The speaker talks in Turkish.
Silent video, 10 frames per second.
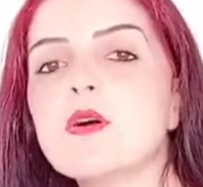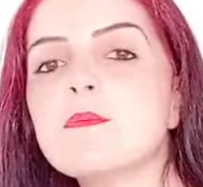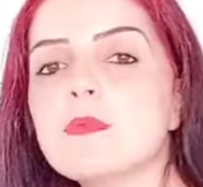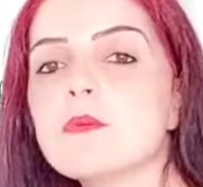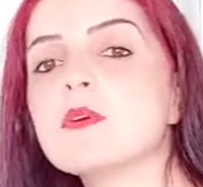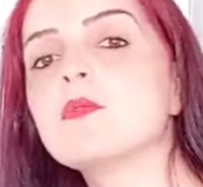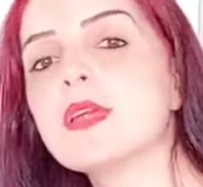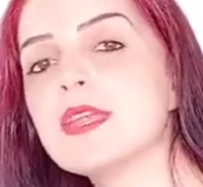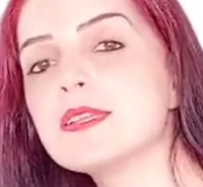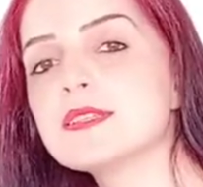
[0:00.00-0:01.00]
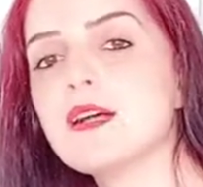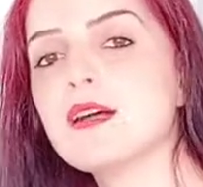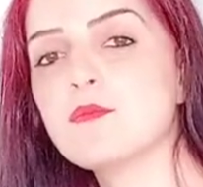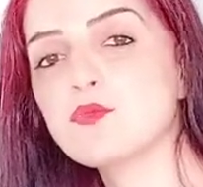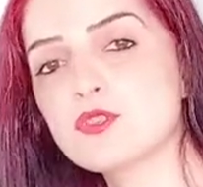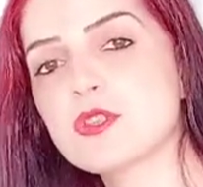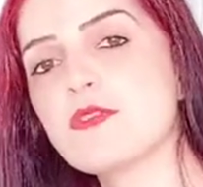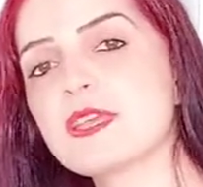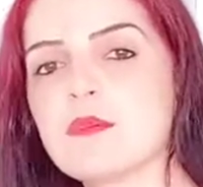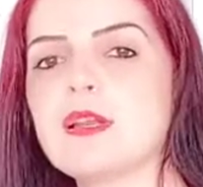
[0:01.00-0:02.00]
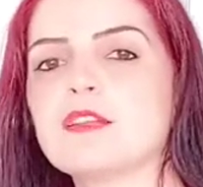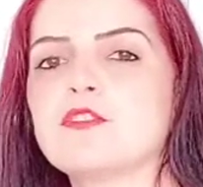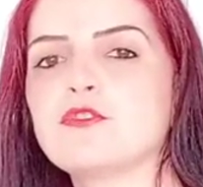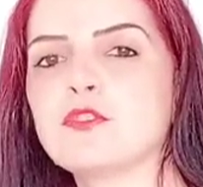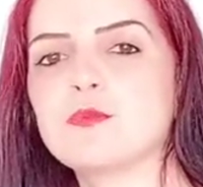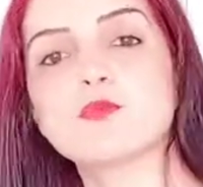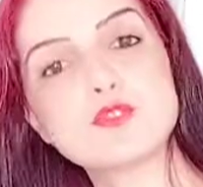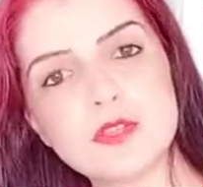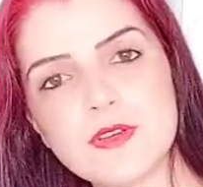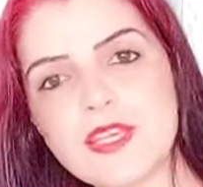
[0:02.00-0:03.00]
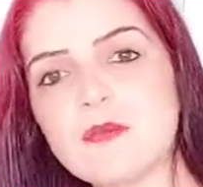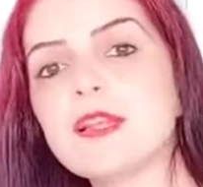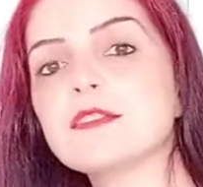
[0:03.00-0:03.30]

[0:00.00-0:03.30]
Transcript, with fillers: commemorate Mustafa Kemal Atatürk. Mustafa Kemal